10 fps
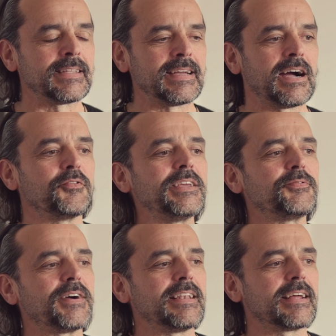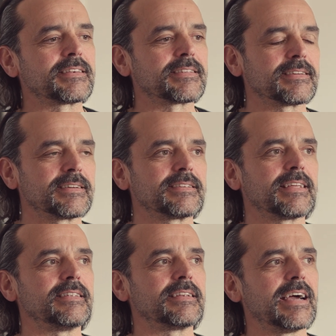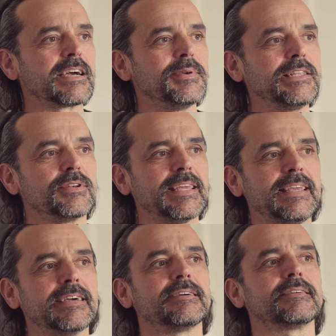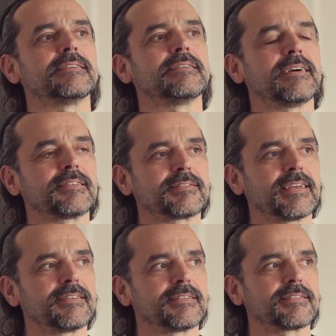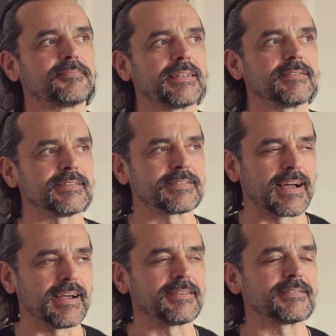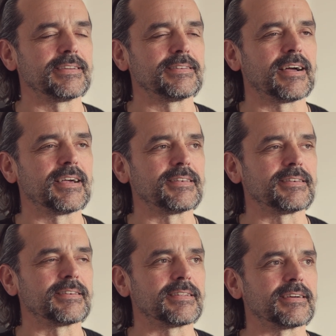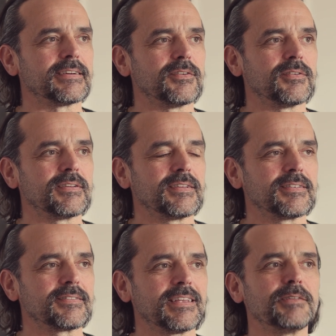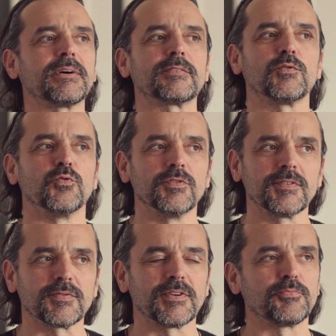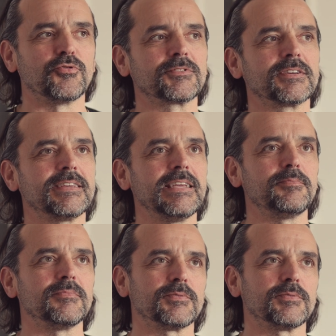Naja, auf jeden Fall hat äh, dann nach langem Hin und Her, äh, hat es dann 2013 ein... Äh, Zelebrationsverbot gegeben.